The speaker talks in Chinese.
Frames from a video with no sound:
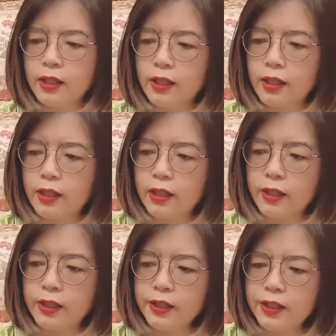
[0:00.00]

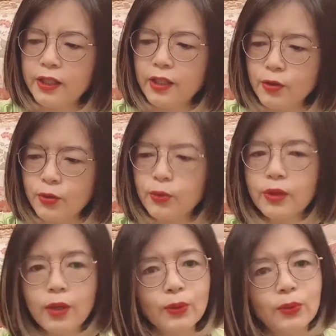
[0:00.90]
嗯，一个很
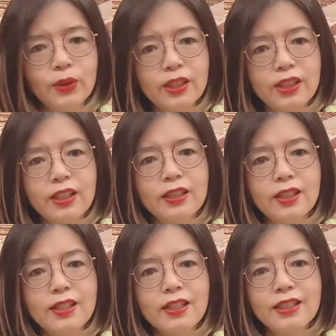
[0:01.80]
重要的我的一个
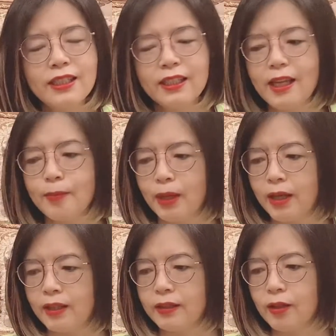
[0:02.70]
人生节点
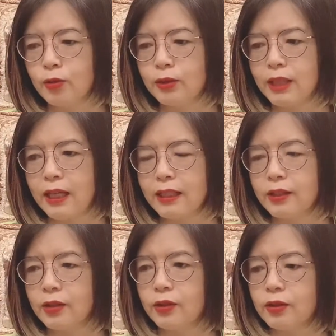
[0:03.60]
吧。然后我拿来
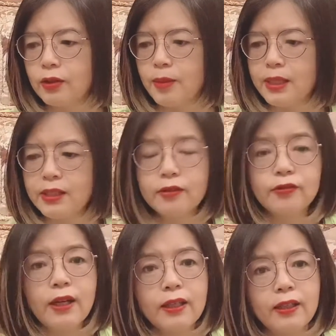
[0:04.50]
以后也没地方
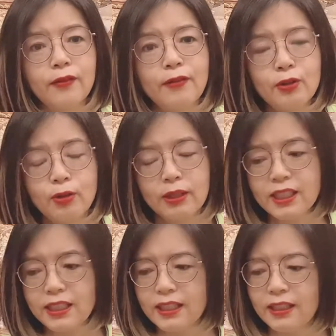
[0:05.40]
放，给它放床
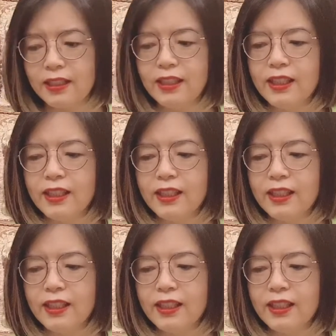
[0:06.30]
底下了。